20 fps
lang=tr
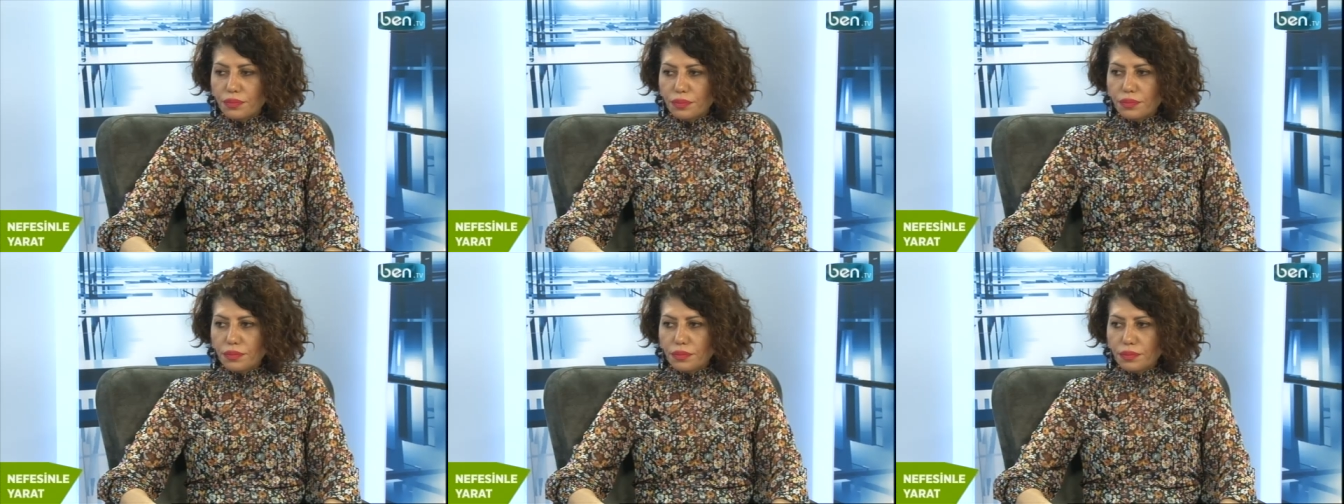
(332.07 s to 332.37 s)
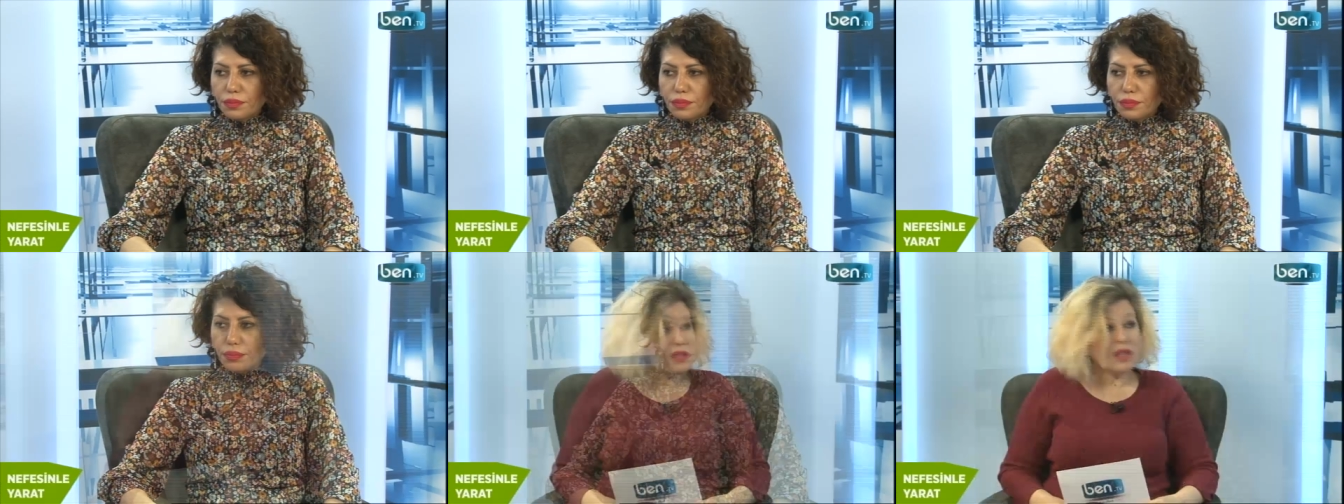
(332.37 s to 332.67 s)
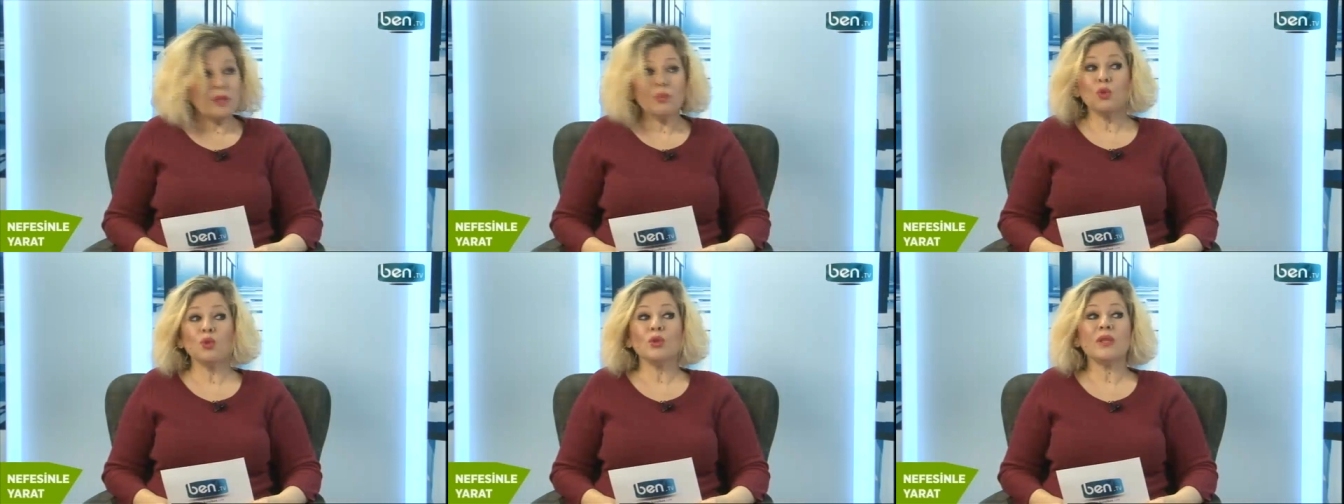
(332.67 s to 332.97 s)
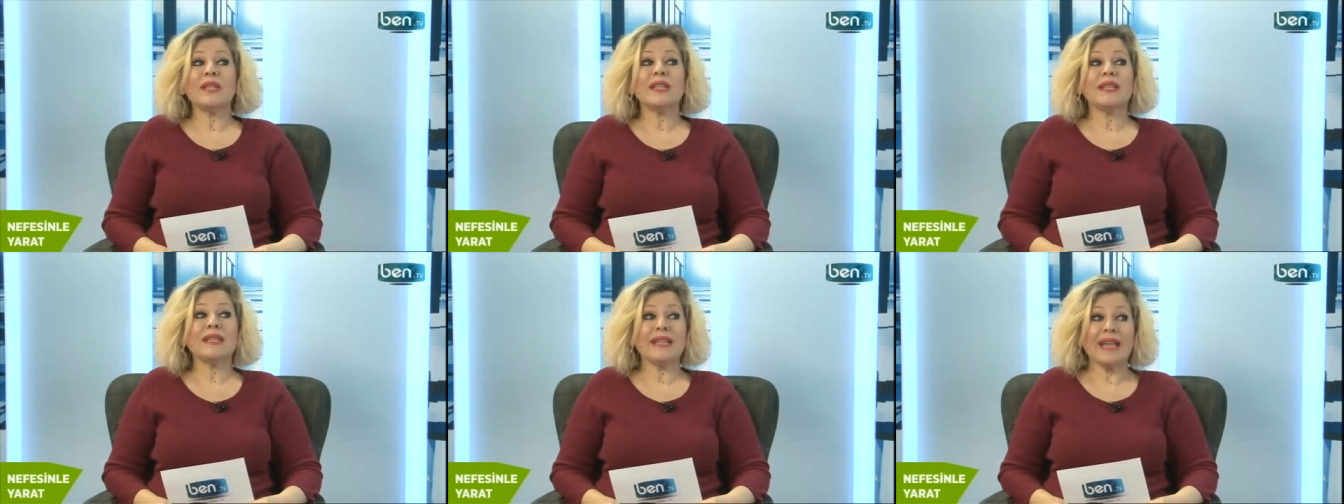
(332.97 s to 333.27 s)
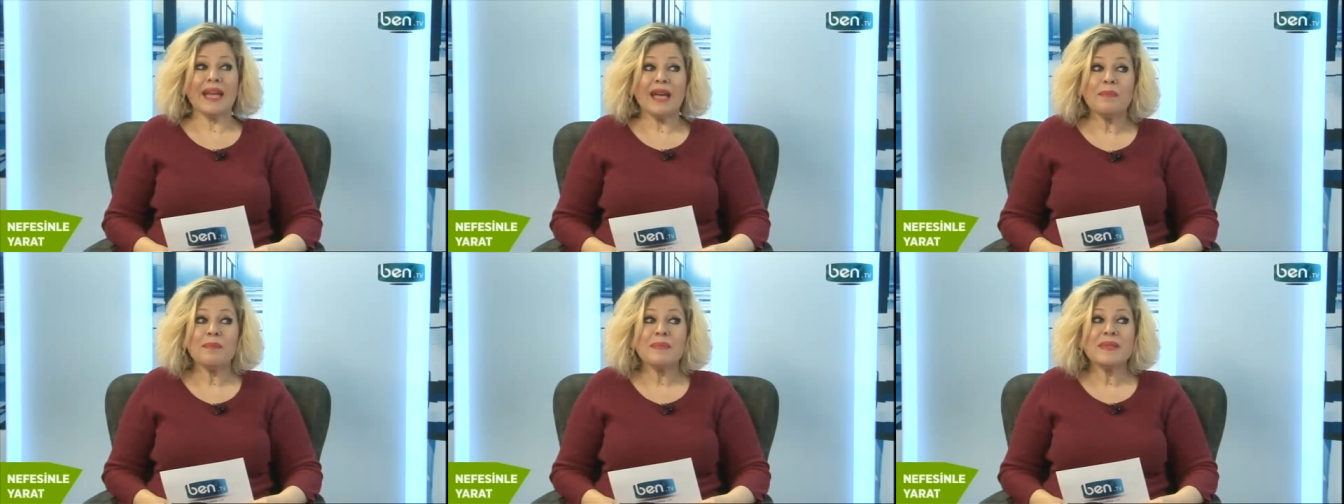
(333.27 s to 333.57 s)
Aslında bunların
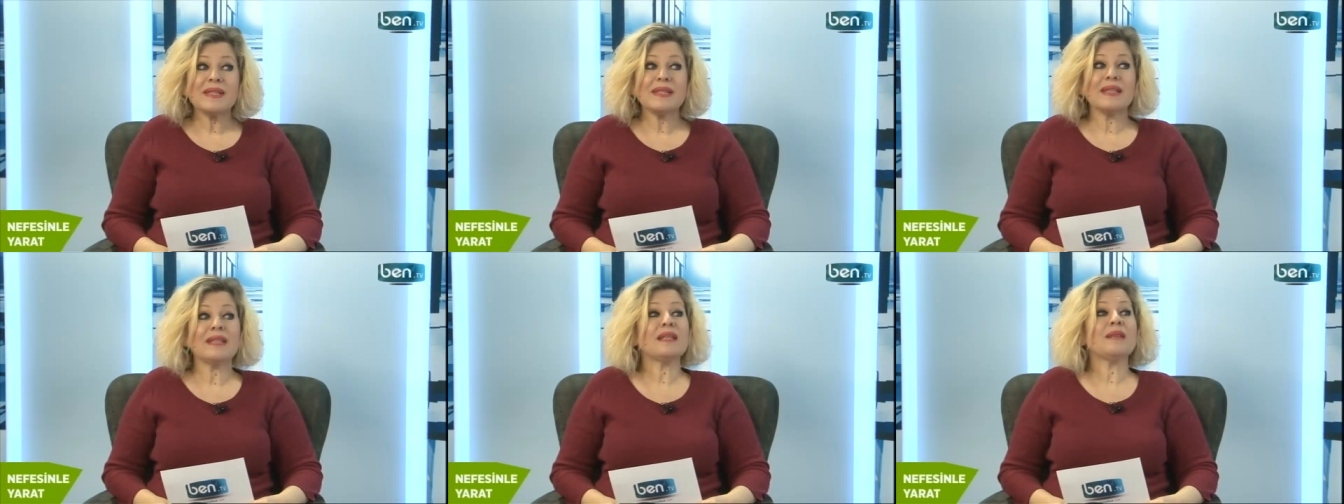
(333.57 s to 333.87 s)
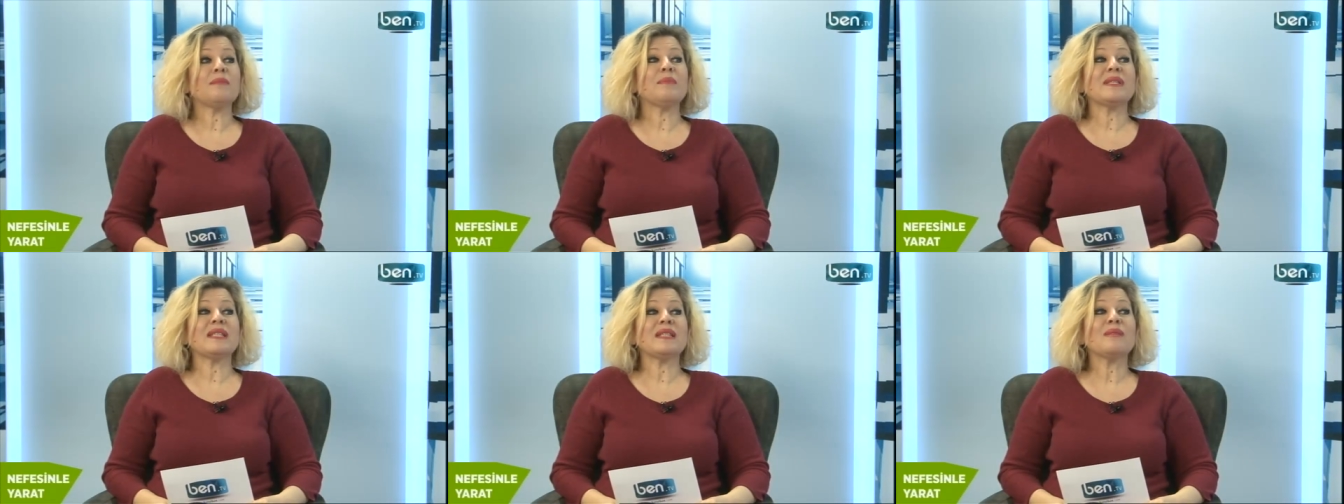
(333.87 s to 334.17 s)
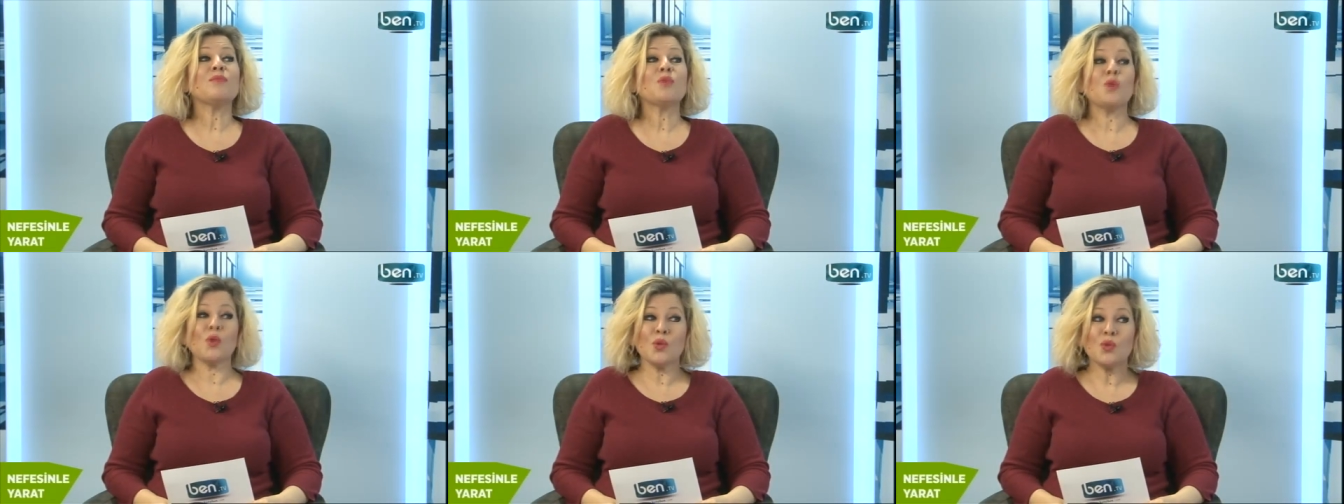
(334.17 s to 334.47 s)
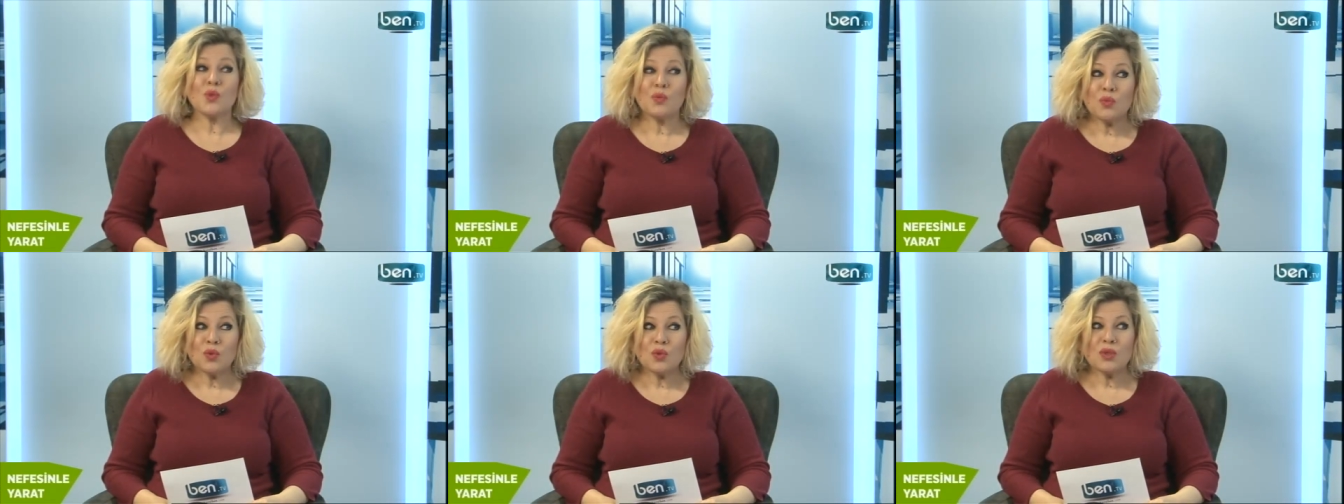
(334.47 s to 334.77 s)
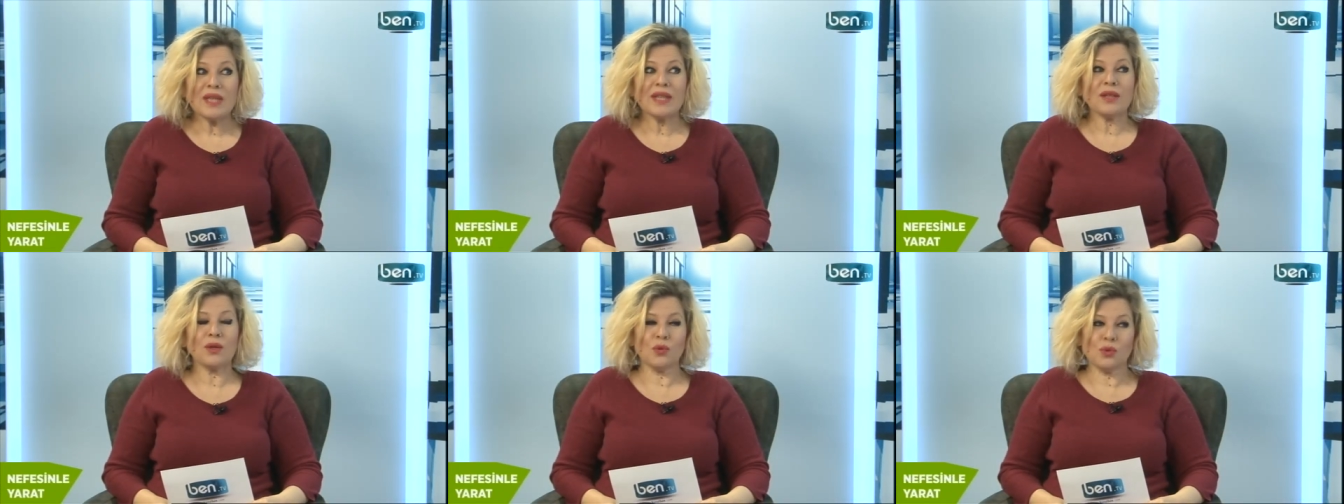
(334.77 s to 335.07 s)
hepsi bizim
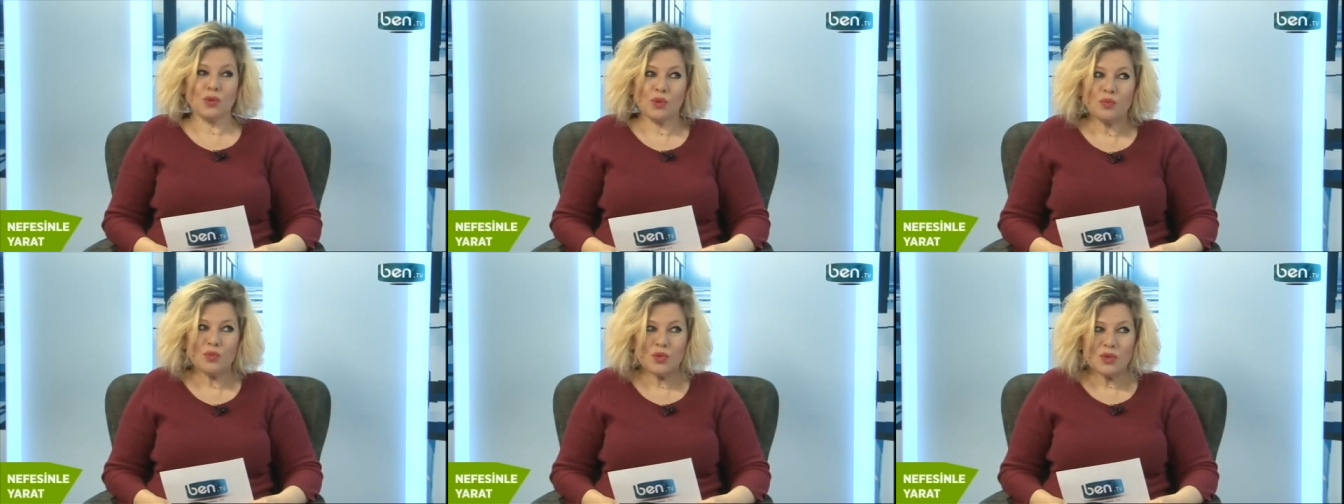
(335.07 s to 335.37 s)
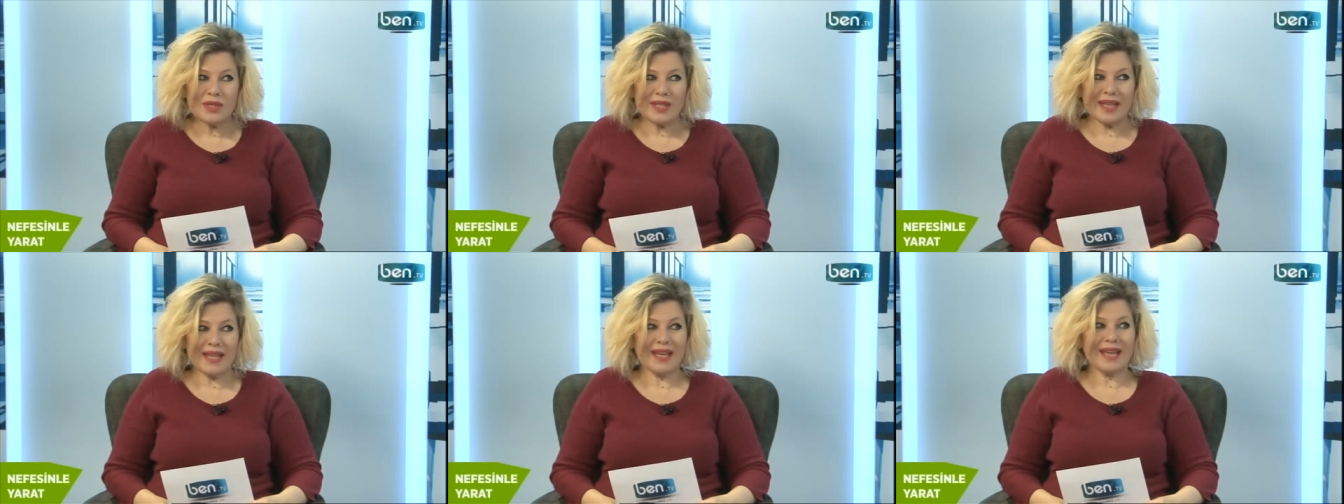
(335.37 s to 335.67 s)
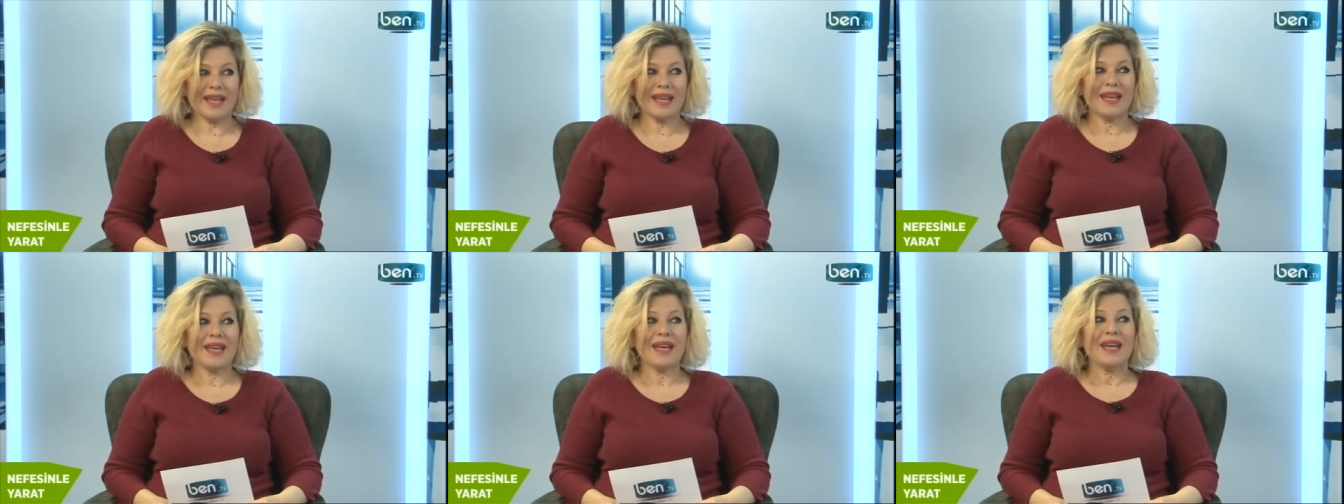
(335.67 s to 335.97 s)
gözümüze gözümüze